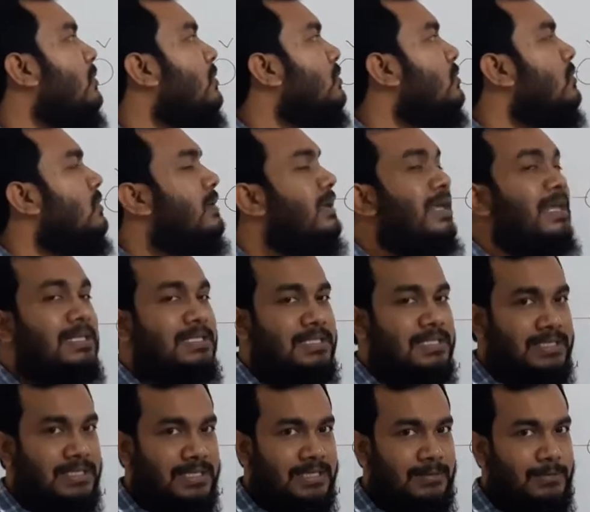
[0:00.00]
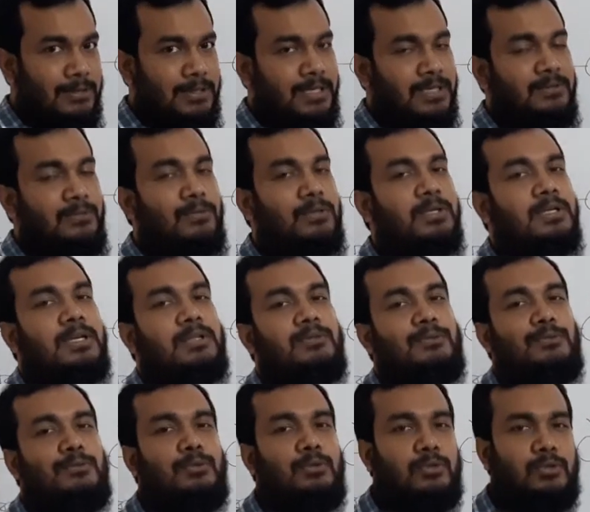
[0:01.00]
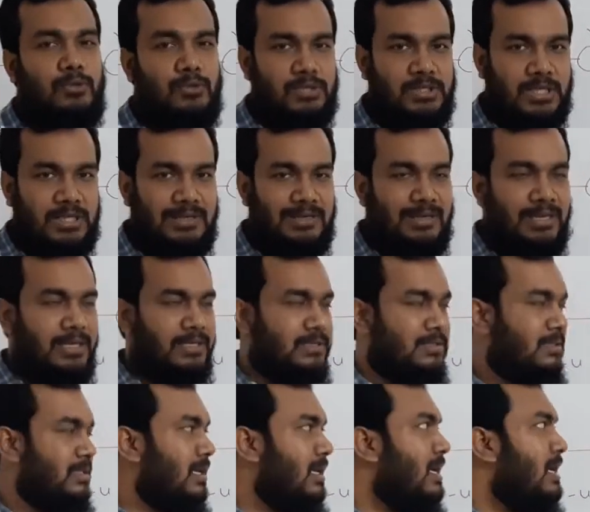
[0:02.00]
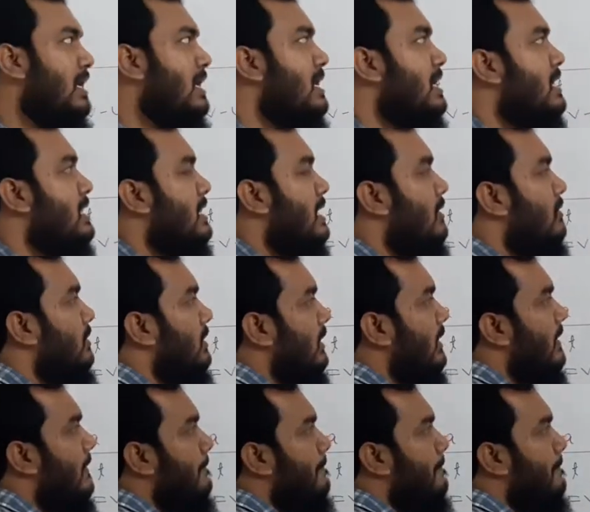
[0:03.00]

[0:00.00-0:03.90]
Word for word: কত এস অর্থাৎ অতিক্রান্ত দূরত্ব হচ্ছে কি এস তাহলে